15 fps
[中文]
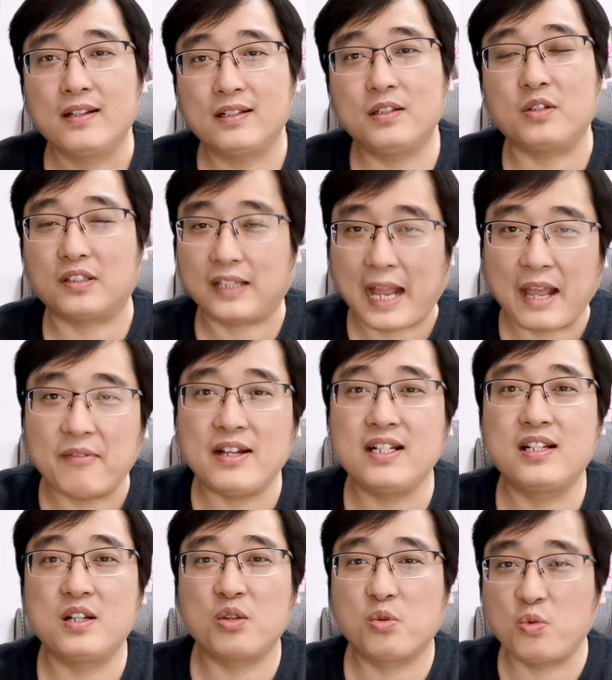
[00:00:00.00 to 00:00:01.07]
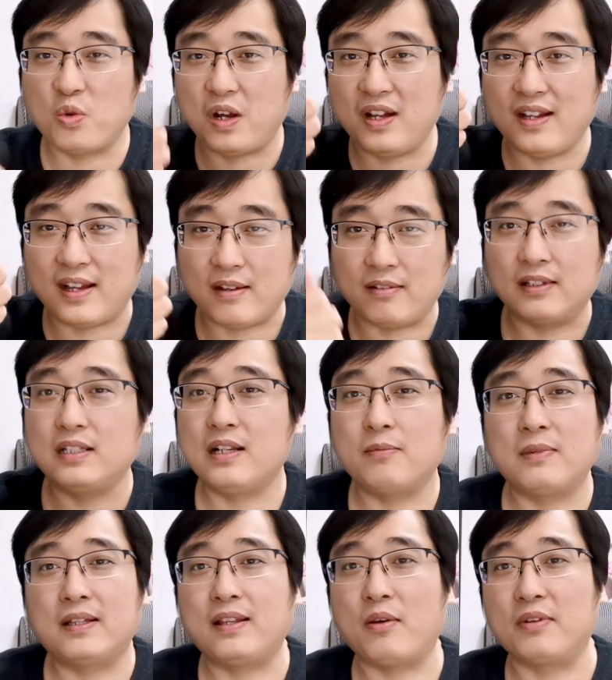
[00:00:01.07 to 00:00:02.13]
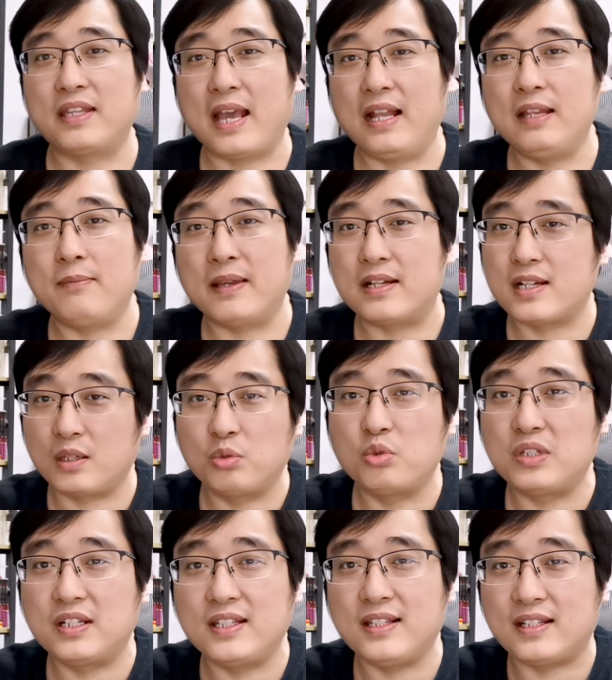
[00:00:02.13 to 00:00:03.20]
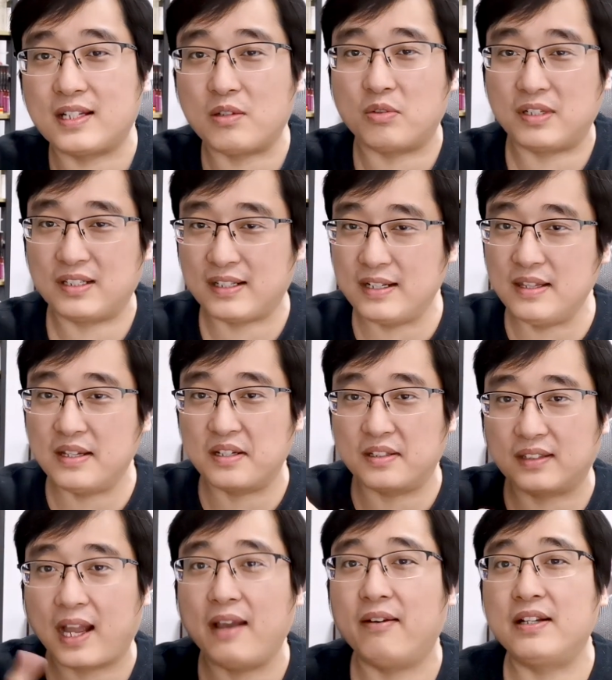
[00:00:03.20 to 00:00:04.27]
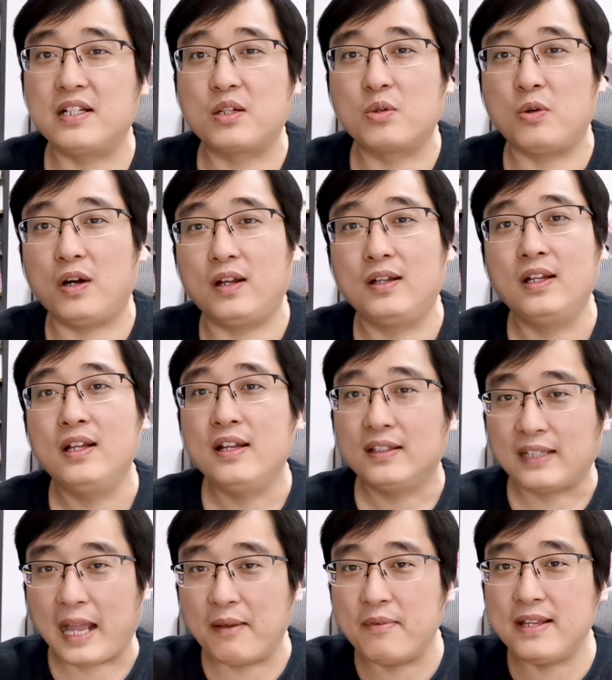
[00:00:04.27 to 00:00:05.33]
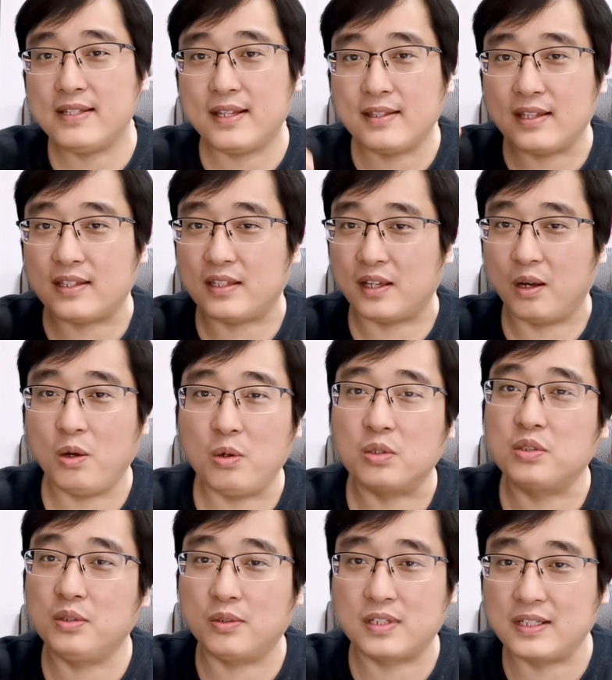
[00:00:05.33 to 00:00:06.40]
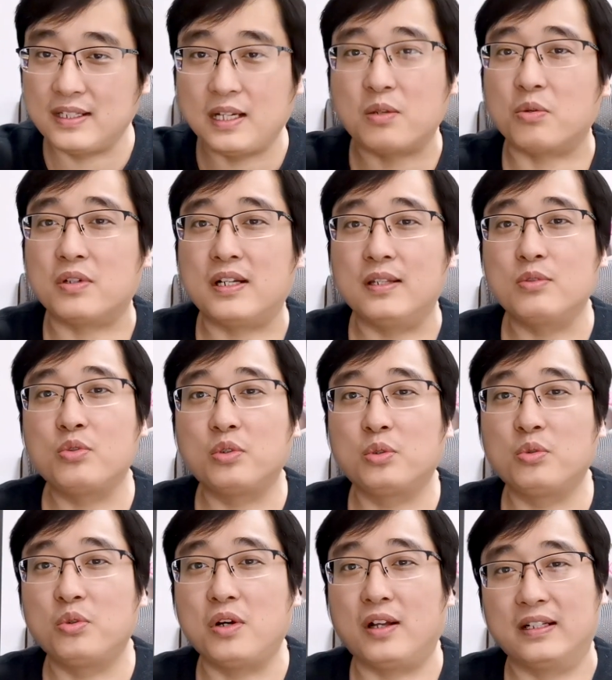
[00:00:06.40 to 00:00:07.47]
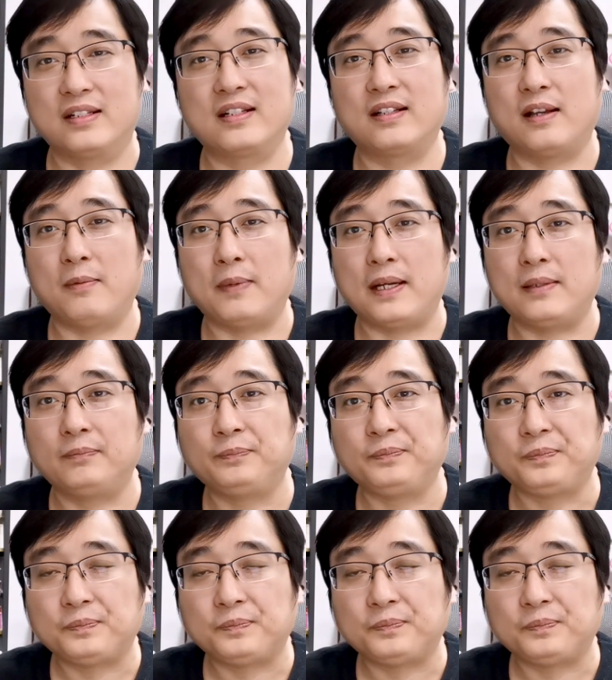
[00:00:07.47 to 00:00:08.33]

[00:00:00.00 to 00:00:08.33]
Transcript: 这就是台湾之光啊！你知道吗？在我眼里面，《摄图日记》这种人真的是台湾之光。台湾现在以后就是这种人居多，你知道吗？